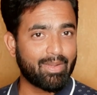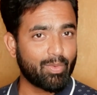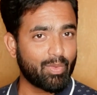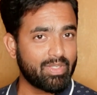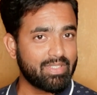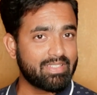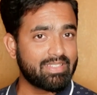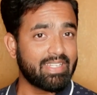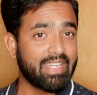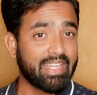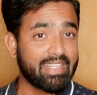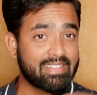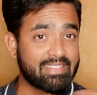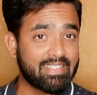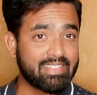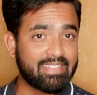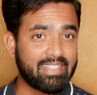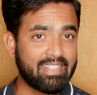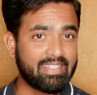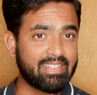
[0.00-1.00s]
ஒன்ஸ்
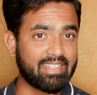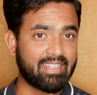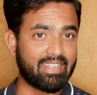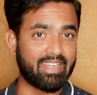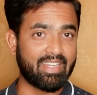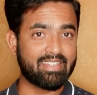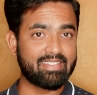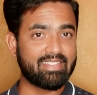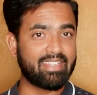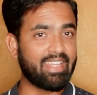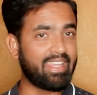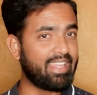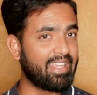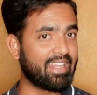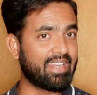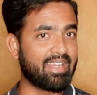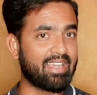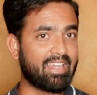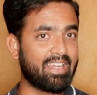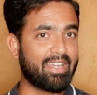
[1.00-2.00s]
நெக்ஸ்ட் சீசன் நெக்ஸ்ட்
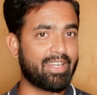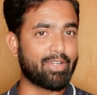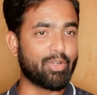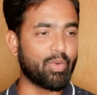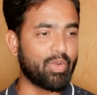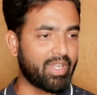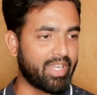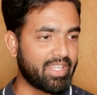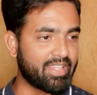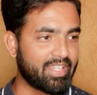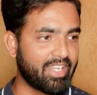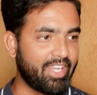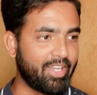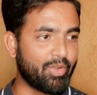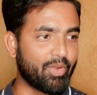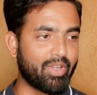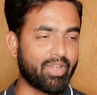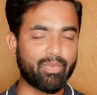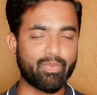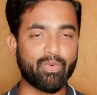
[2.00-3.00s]
இயர் டுவெண்ட்டி த்ரீ
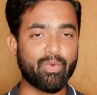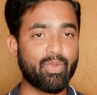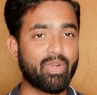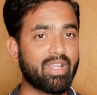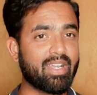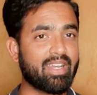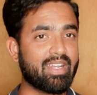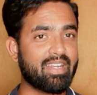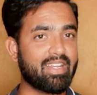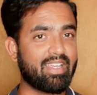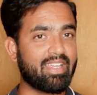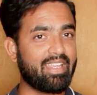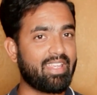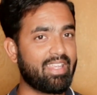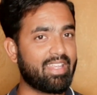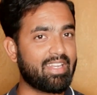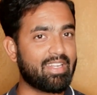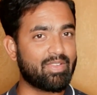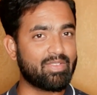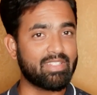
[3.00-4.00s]
டுவெண்ட்டி ஃபோர்க்கான
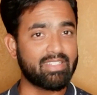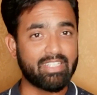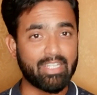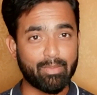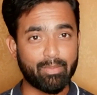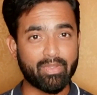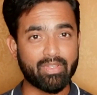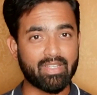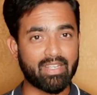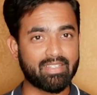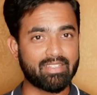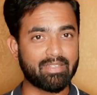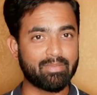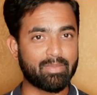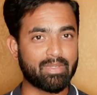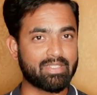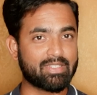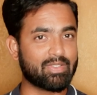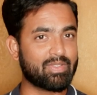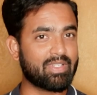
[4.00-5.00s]
இயரில் வந்து திருப்பி செலெக்ஷன்
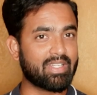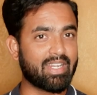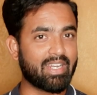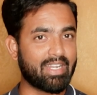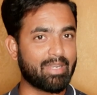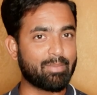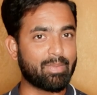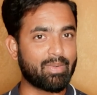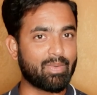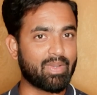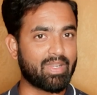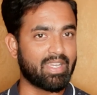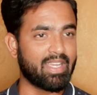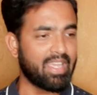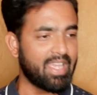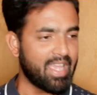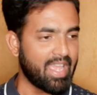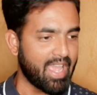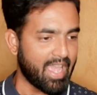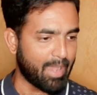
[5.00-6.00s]
ப்ராசஸ் வந்து கண்டக்ட் பண்ணுவாங்க
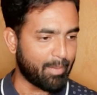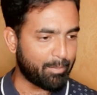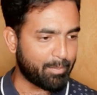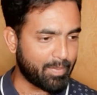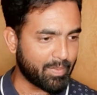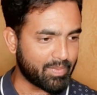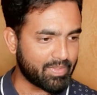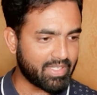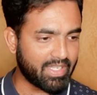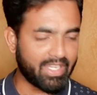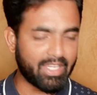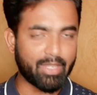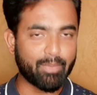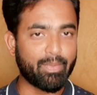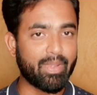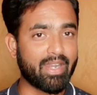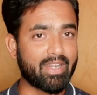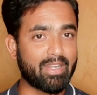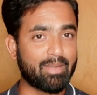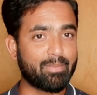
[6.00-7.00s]
அப்போ வந்து
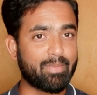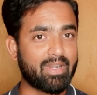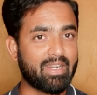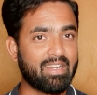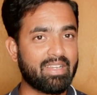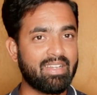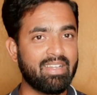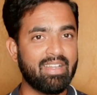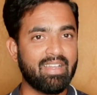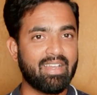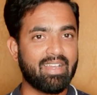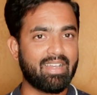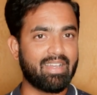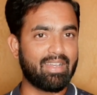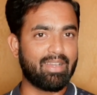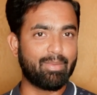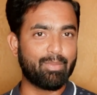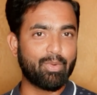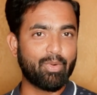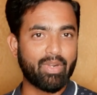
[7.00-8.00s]
நீங்கள் போய் அட்டன் பண்ணலாம்
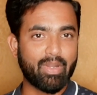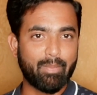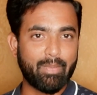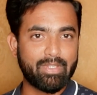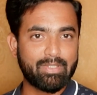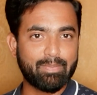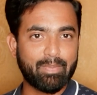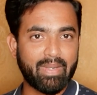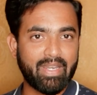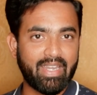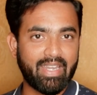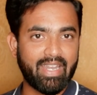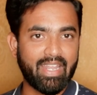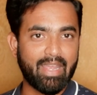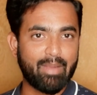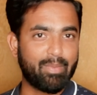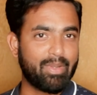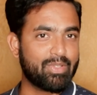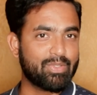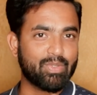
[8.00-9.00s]
ப்ரோ நான் மிஸ்
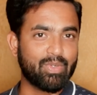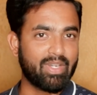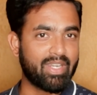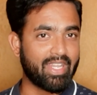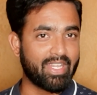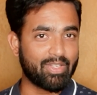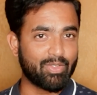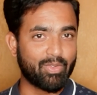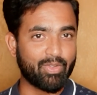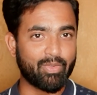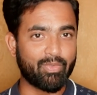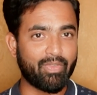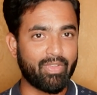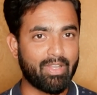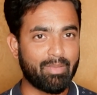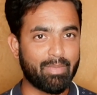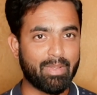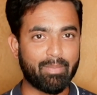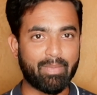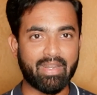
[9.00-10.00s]
பண்ணிட்டேன் அப்படின்னு சொல்லிட்டு எந்த ஒரு ஃபீலுமே